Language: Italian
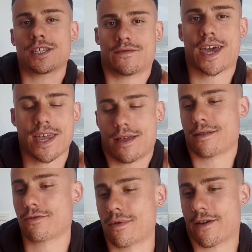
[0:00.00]
sveglia e ha
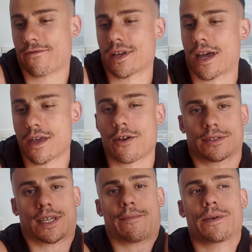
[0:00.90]
detto, beh figa, io
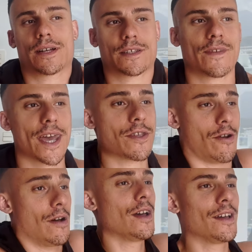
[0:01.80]
appena sveglio